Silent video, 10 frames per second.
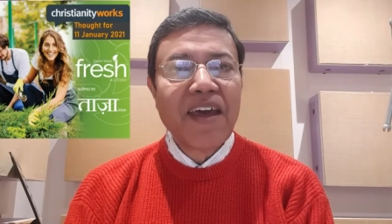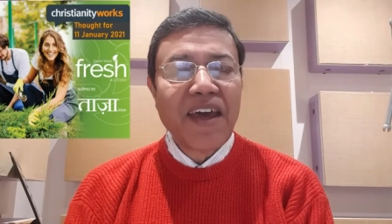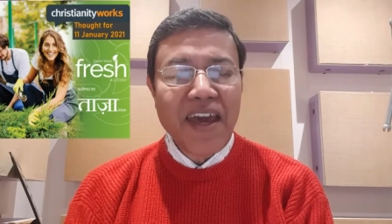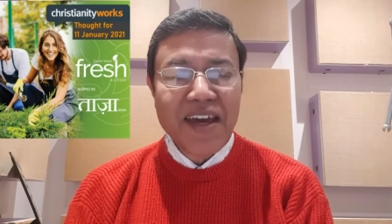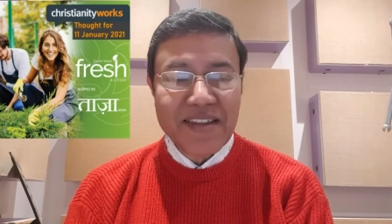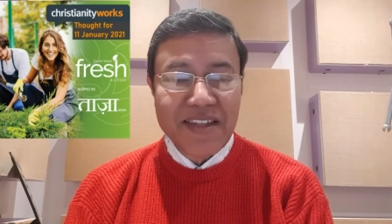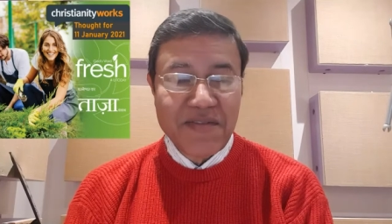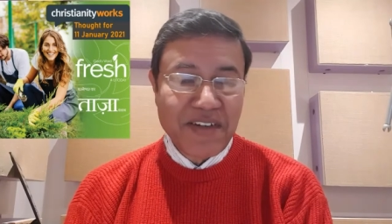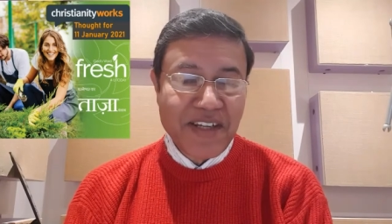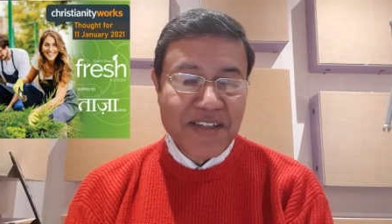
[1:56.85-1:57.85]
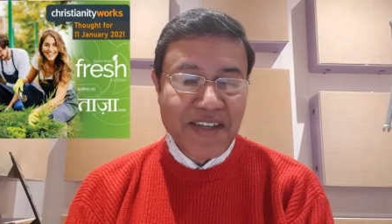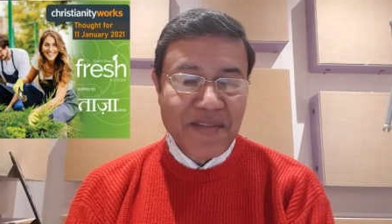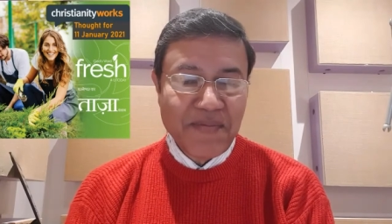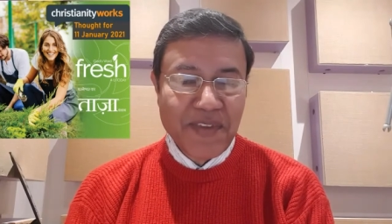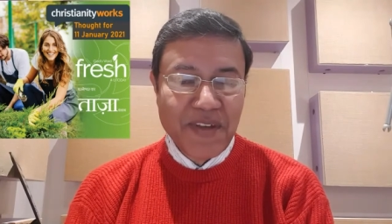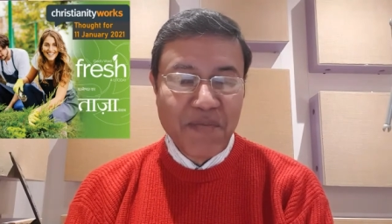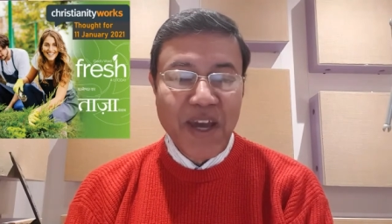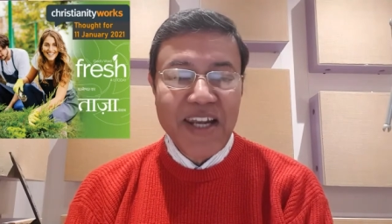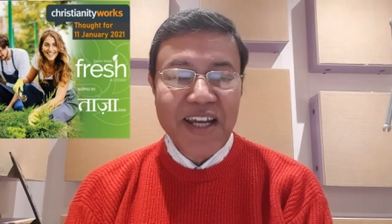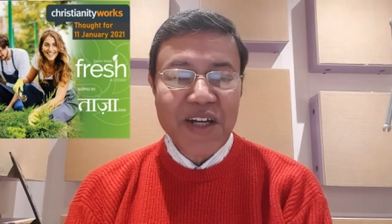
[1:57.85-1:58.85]
हे अंधे फरीसी
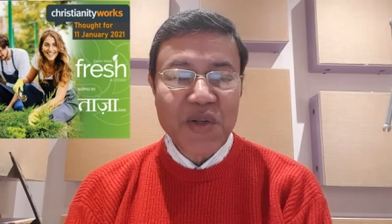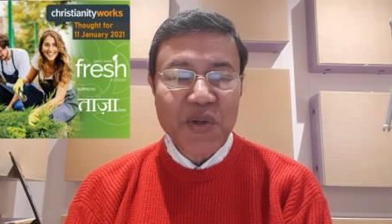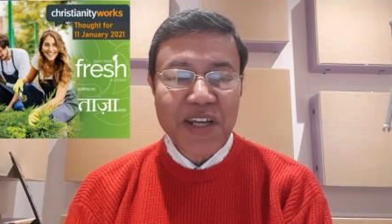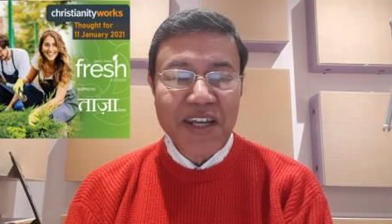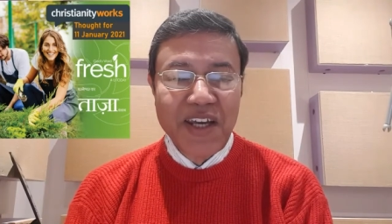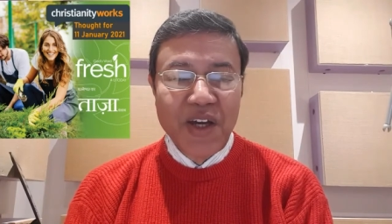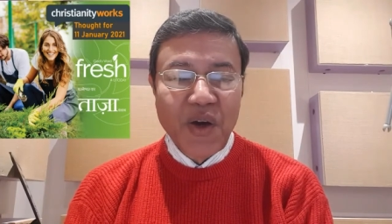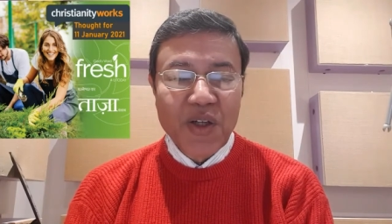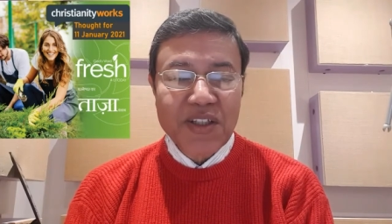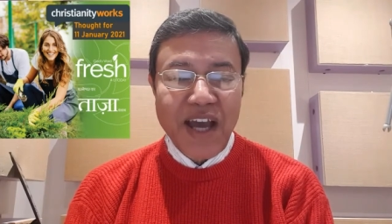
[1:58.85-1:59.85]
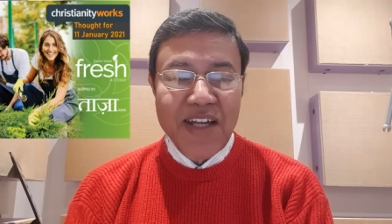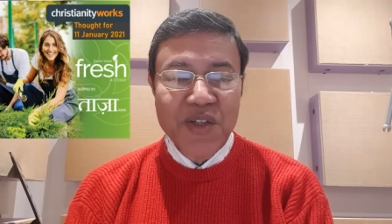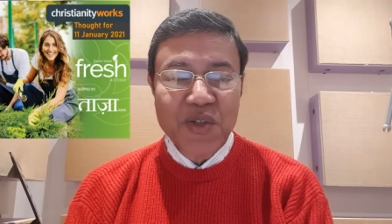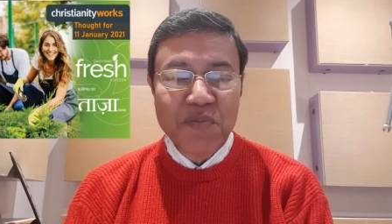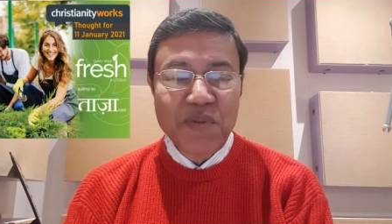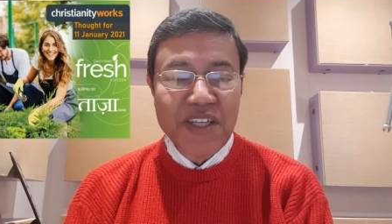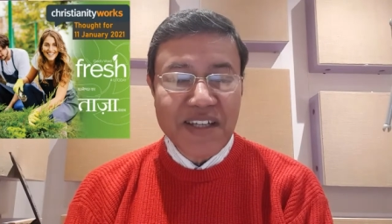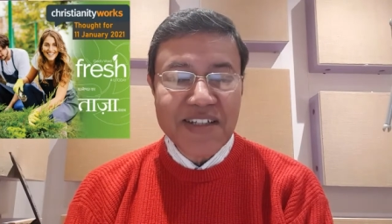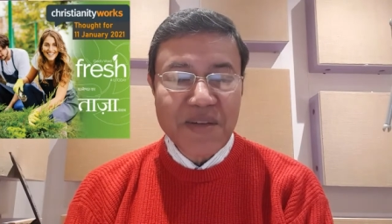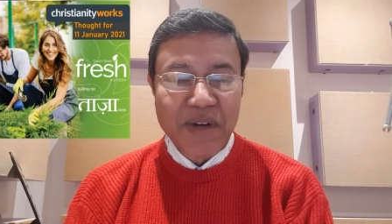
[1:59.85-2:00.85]
पहले कटोरे और थाली को
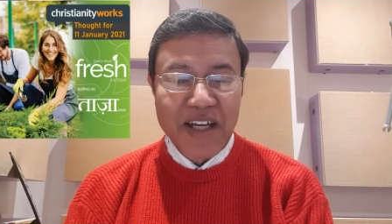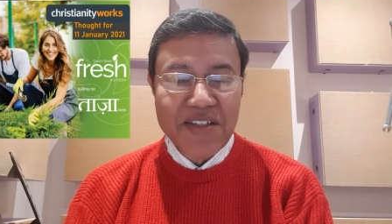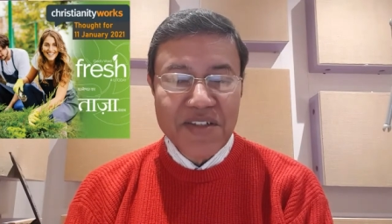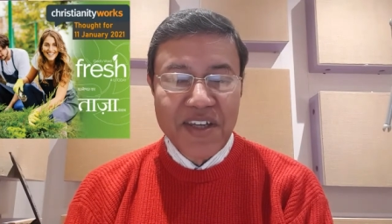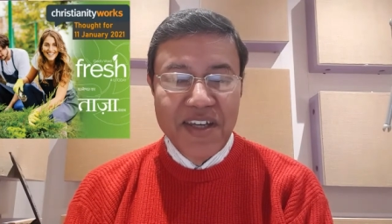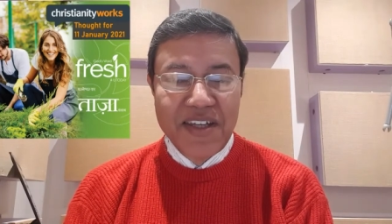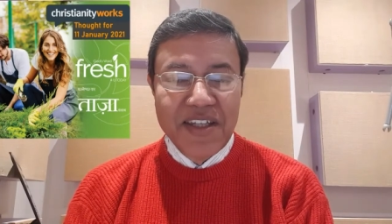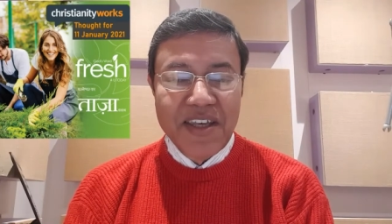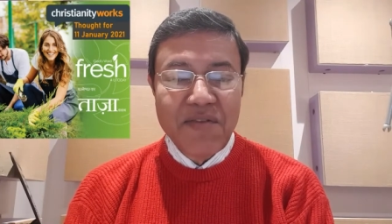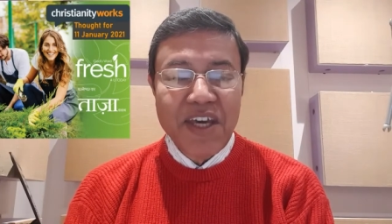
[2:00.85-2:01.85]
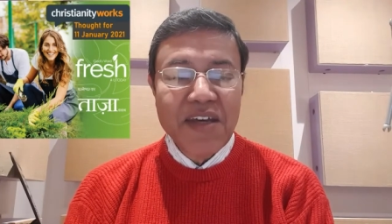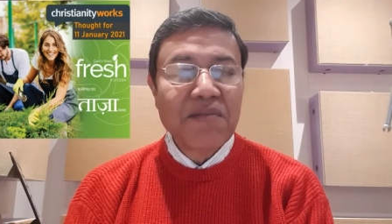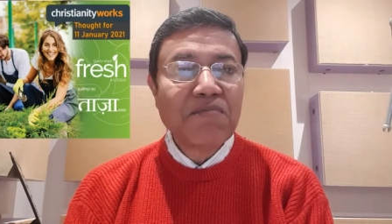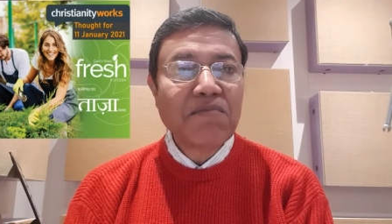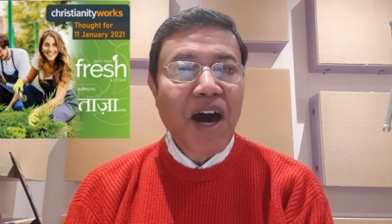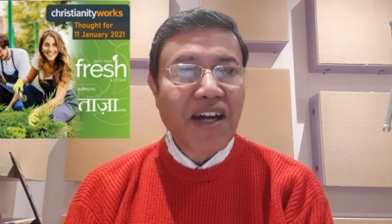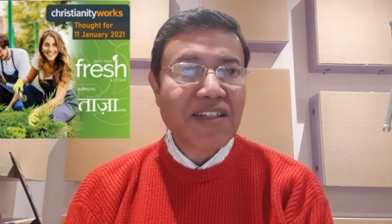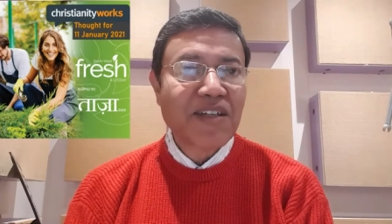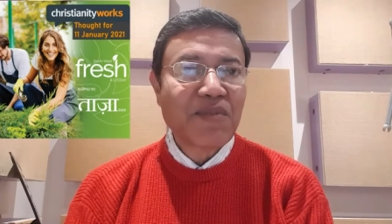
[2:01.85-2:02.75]
भीतर से मांझ कि वे बाहर से